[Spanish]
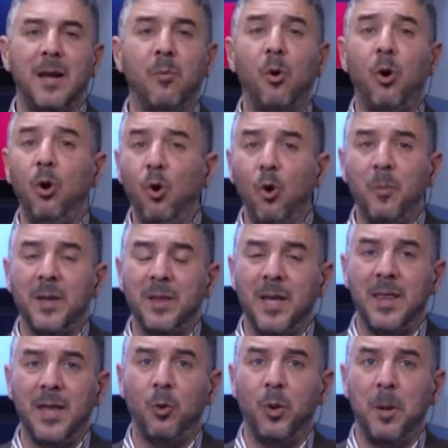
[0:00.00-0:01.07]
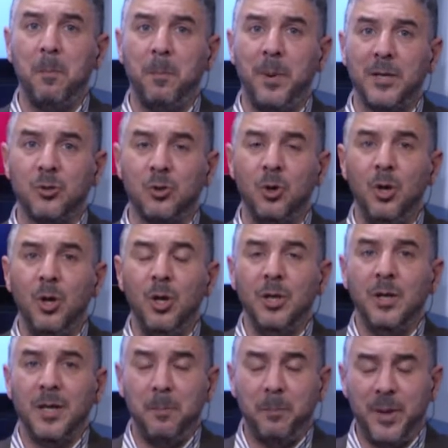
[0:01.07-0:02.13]
volumen de deuda en pesos
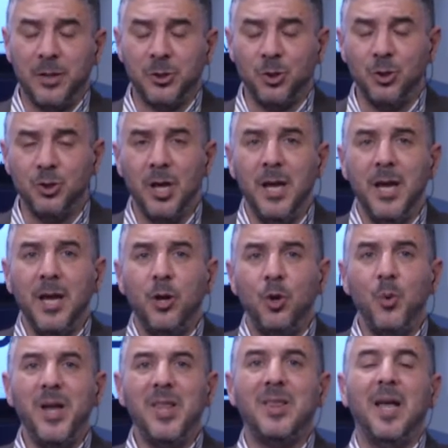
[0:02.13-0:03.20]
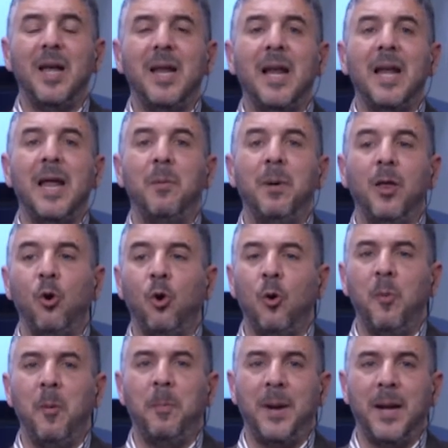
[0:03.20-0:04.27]
en pesos no es tan elevado
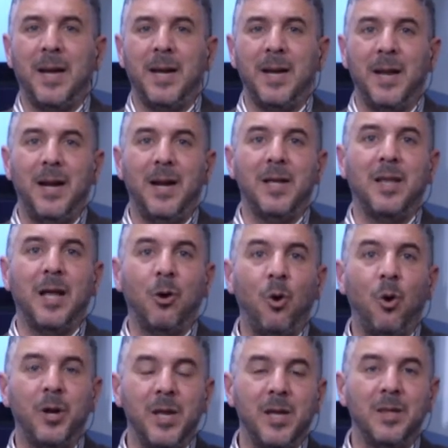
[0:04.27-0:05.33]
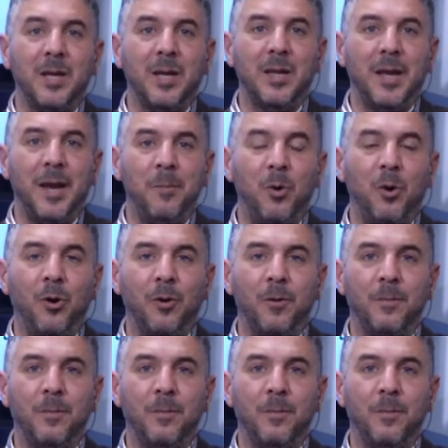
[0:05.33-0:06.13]
como para generar esta corriente de temor.